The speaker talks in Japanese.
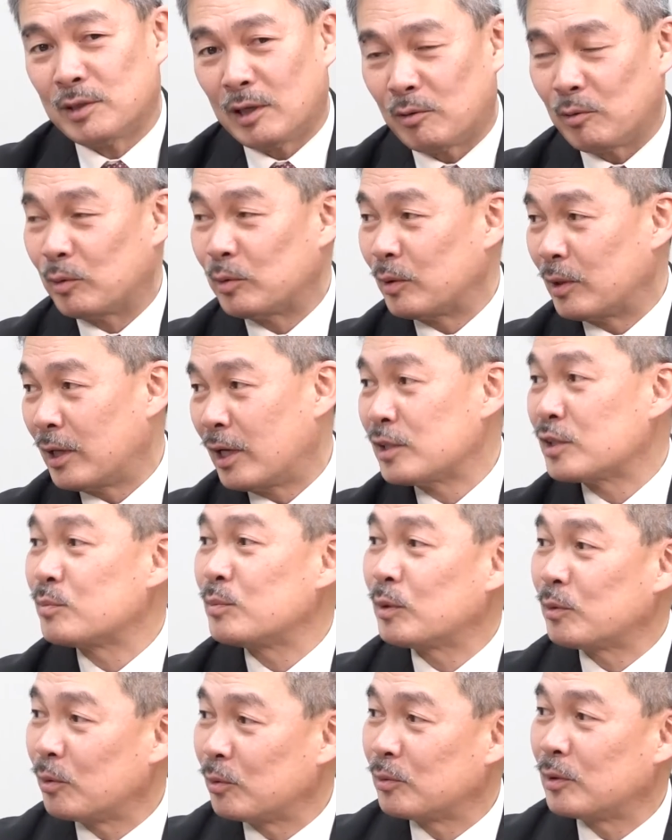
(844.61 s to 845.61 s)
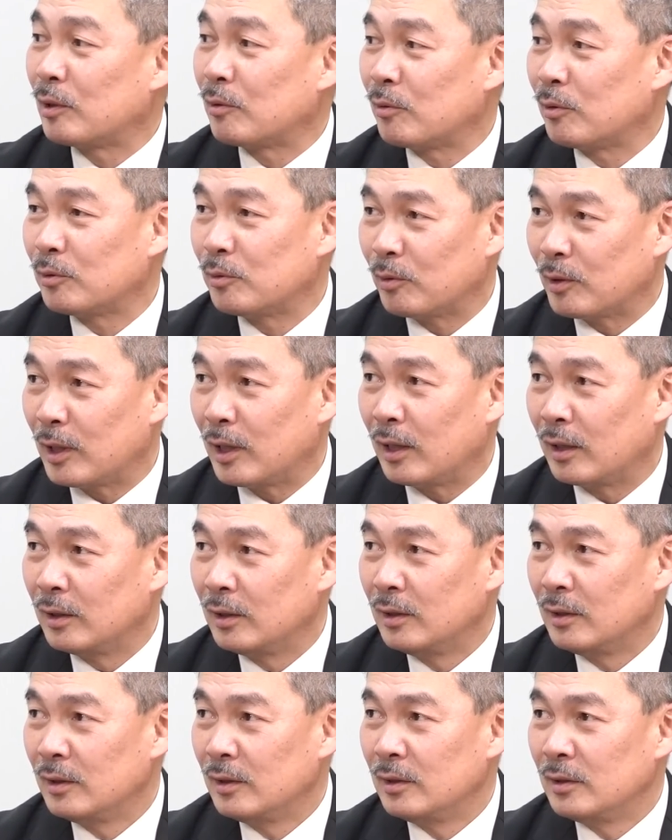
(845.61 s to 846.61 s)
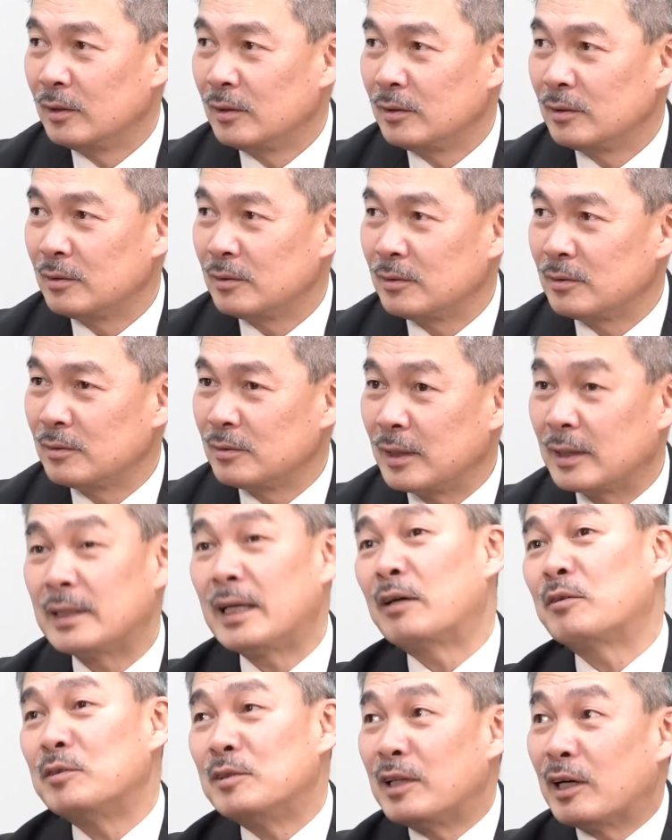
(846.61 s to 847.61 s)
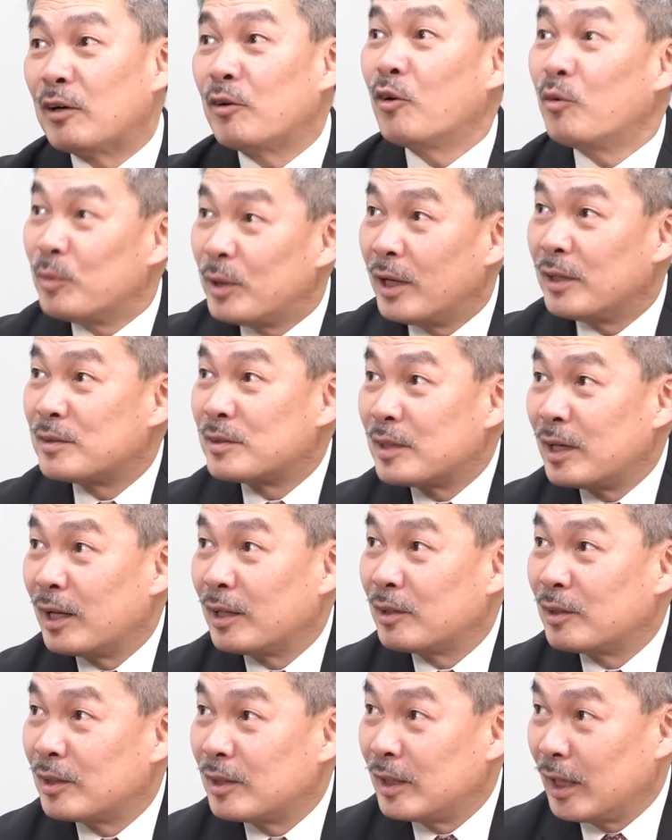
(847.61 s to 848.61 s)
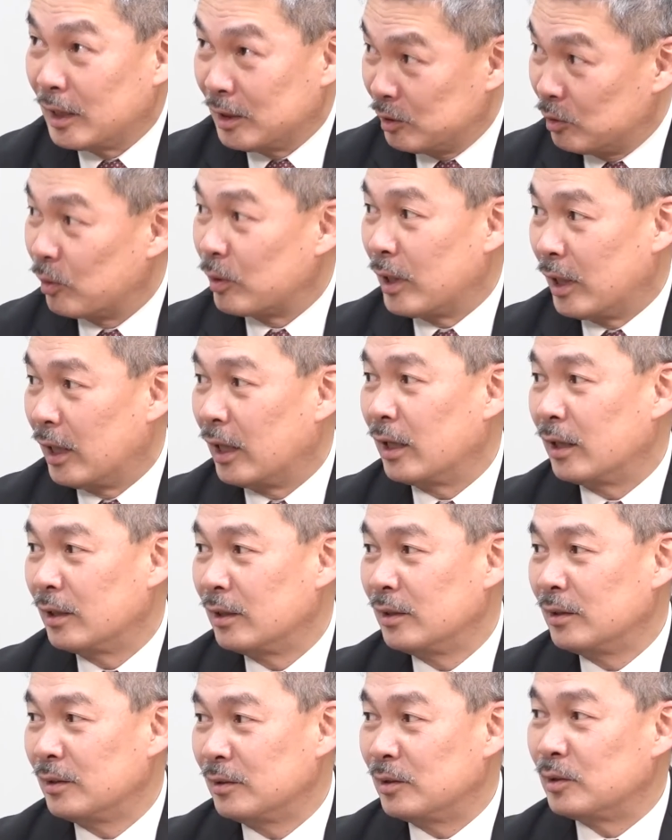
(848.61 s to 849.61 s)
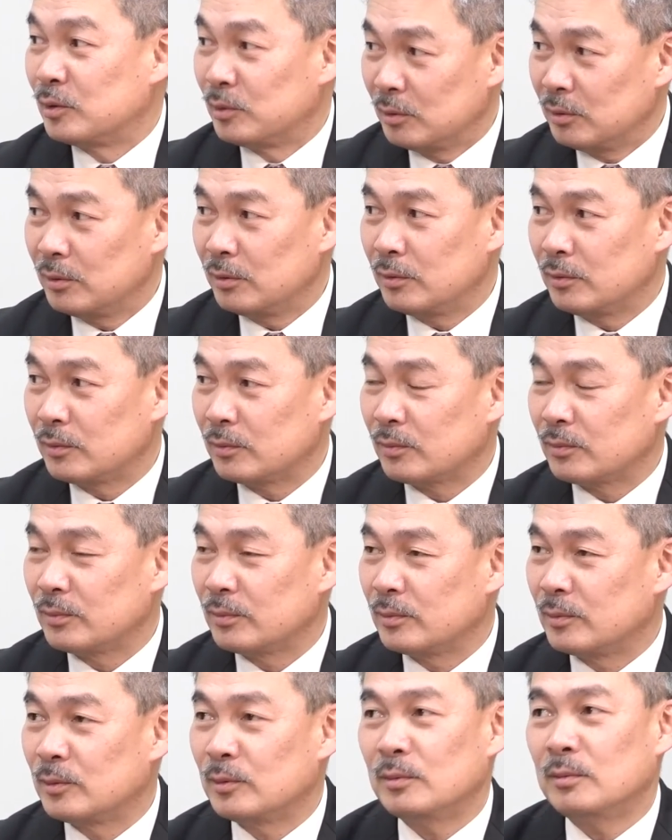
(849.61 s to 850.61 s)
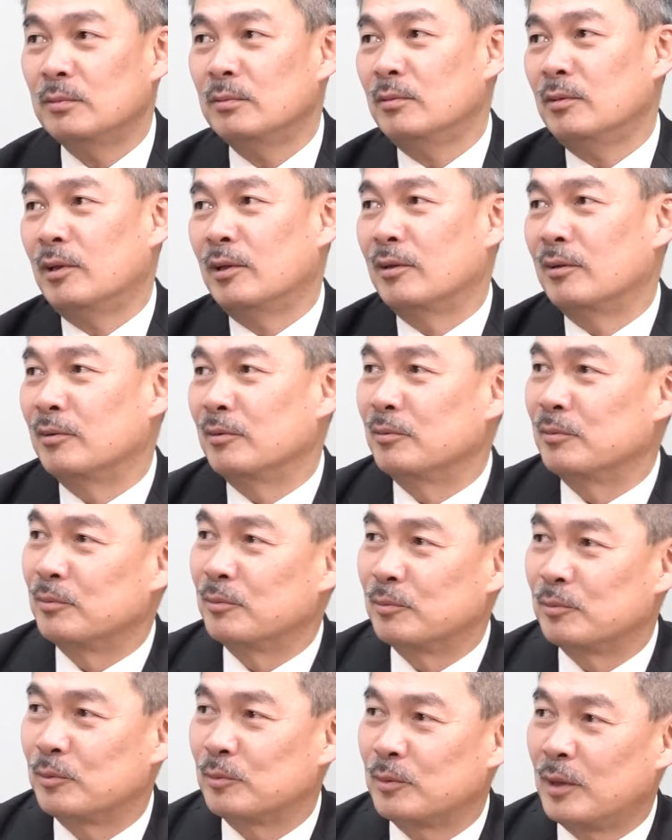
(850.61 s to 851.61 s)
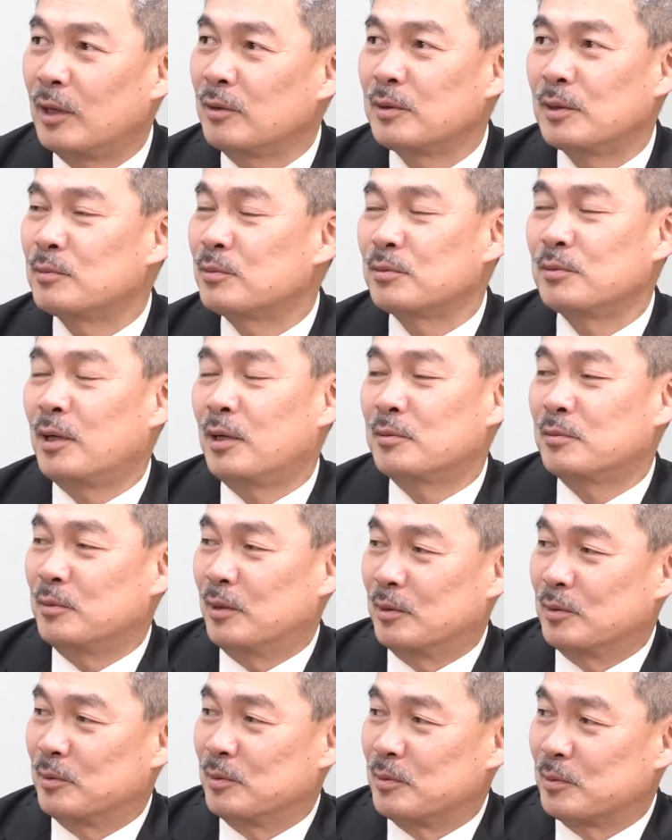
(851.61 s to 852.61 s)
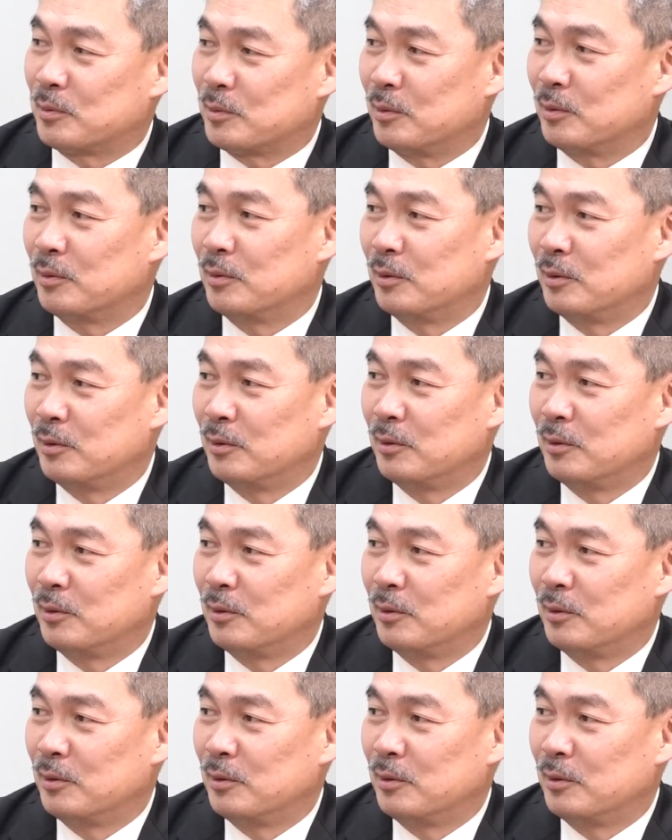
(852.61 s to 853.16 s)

たろうとか、かすめ取ったろうとか、逆になんか媚びへつらったりとか、でしょ、うん、そんなん反映するはずないじゃないですか。はい